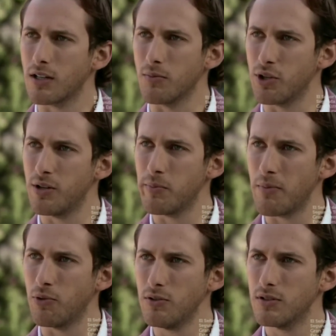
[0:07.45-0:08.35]
con el que murió
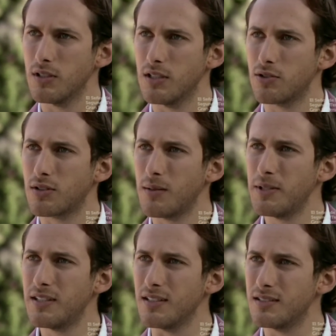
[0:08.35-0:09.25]
Memo es
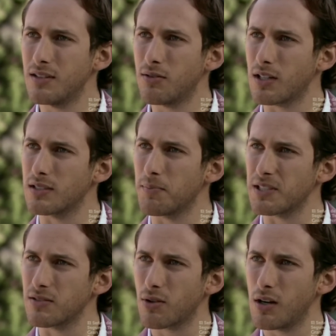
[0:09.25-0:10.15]
totalmente distinto al que se
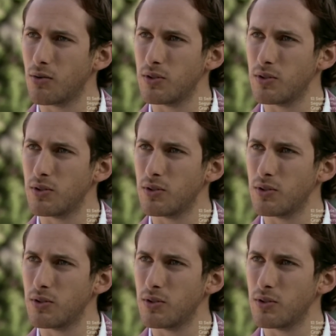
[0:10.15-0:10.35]
presentó en el